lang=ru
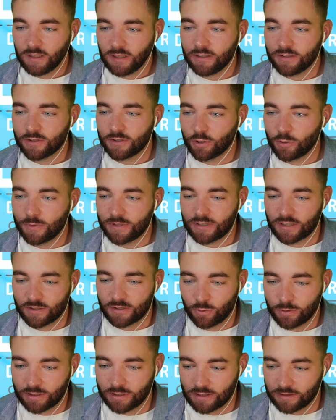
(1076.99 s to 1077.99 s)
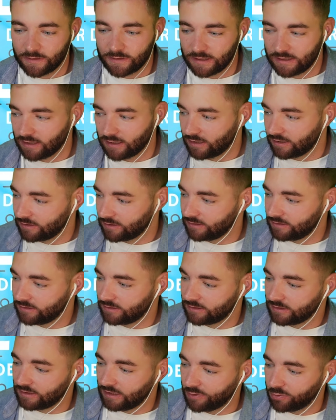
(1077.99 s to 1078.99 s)
стоимость расходников это,
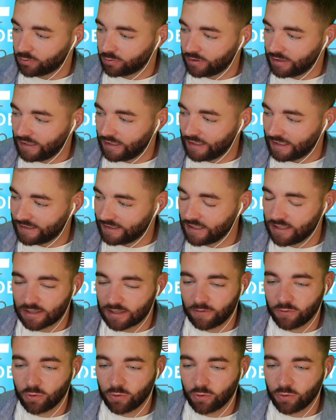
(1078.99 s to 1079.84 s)
ну, не, это не равно